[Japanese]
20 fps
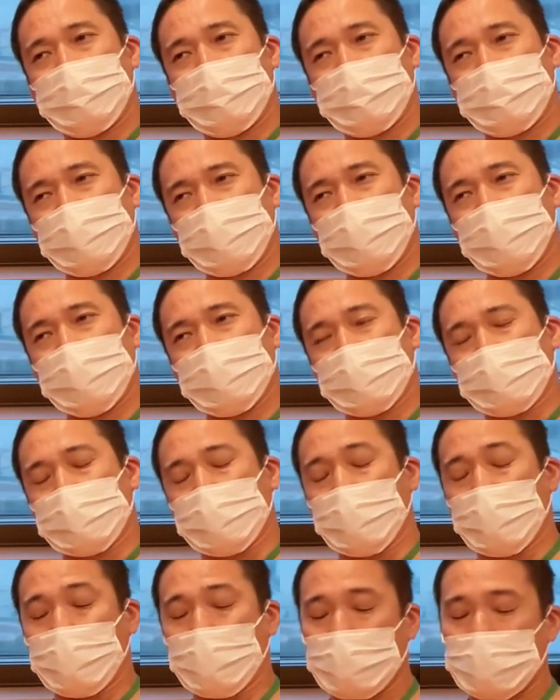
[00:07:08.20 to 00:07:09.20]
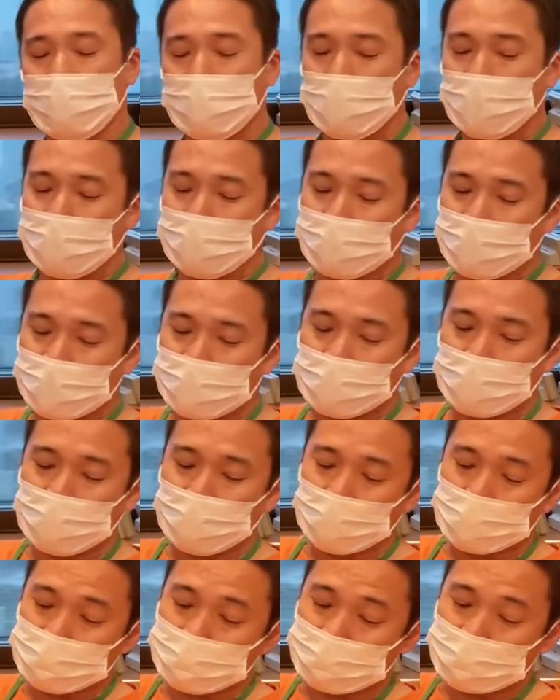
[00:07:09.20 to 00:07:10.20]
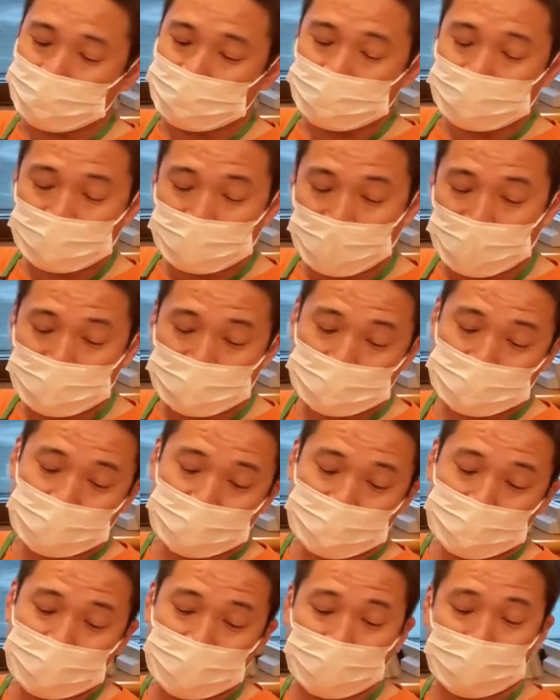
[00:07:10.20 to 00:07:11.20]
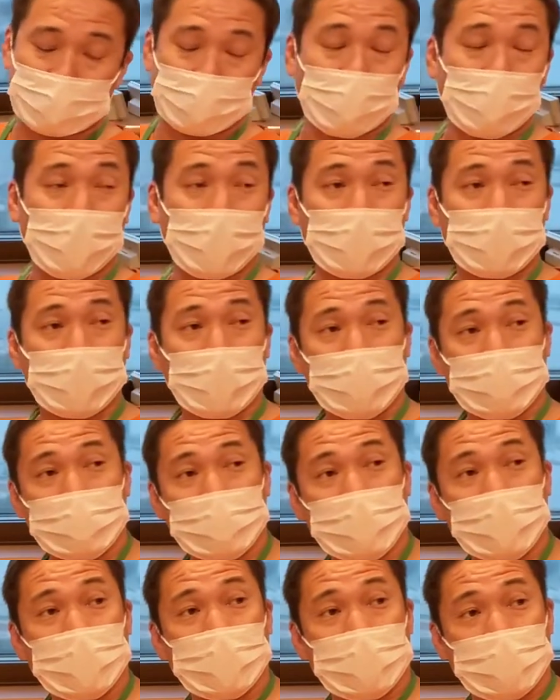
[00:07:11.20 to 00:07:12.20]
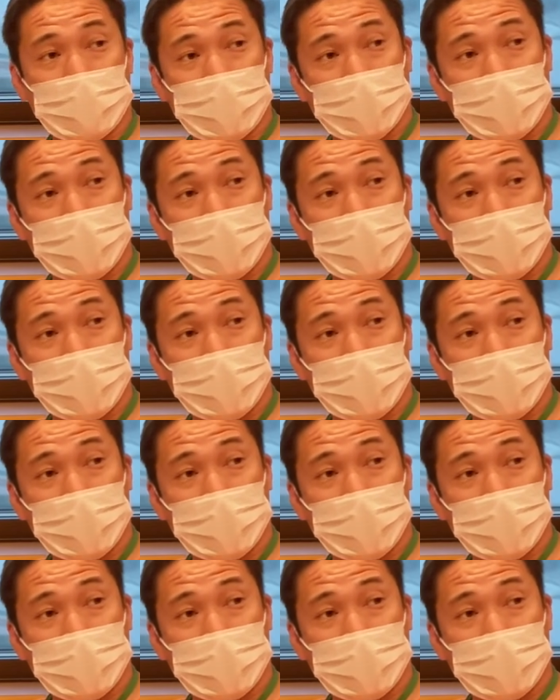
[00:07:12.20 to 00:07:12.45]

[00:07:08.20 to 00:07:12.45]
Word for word: ピンと、これはね、もう実験してみないとわかんないね。あ